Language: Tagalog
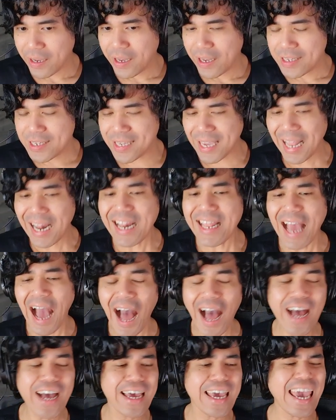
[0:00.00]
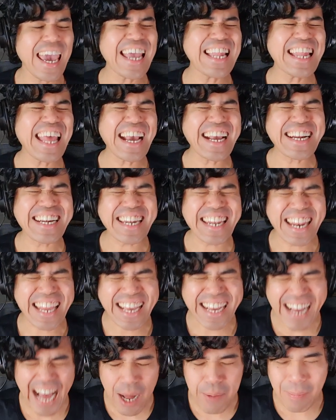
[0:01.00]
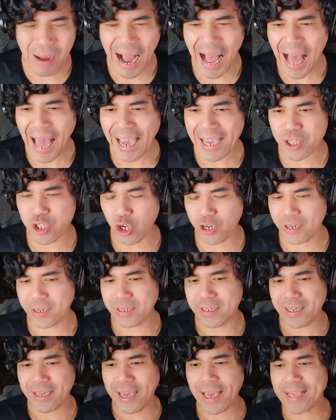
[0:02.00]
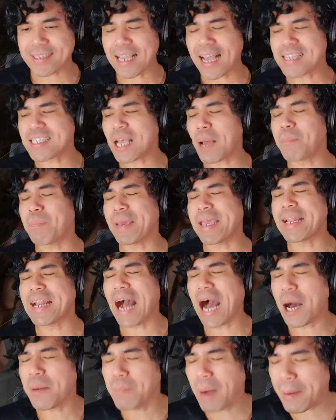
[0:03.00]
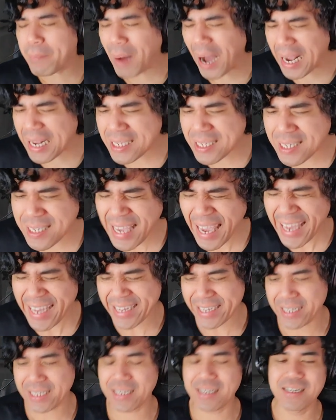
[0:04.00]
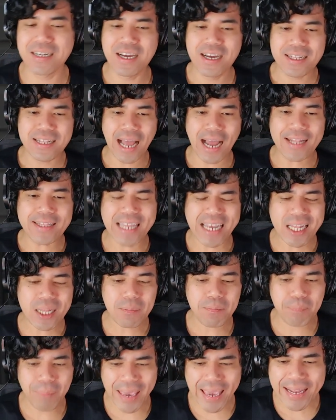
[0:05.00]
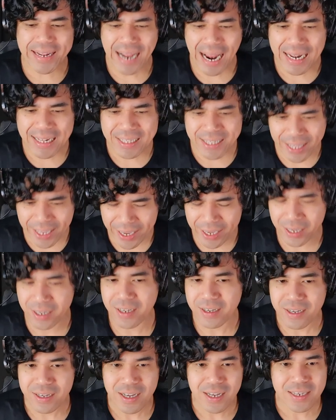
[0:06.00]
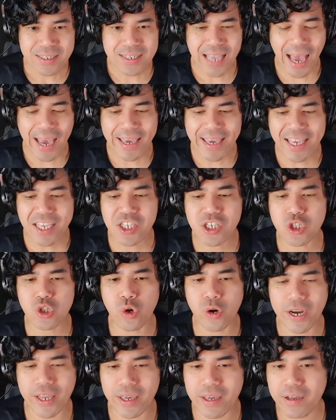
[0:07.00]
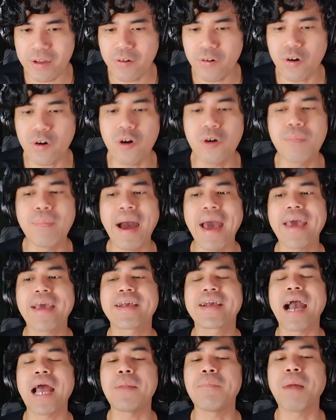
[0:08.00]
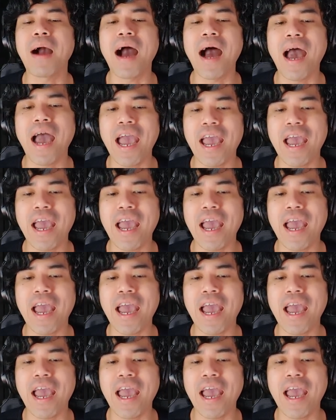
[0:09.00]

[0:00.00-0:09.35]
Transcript: Silya Electric ka, mga idol. Isa sa pinakamabagsik na death penalty sa history. Oh my God, mga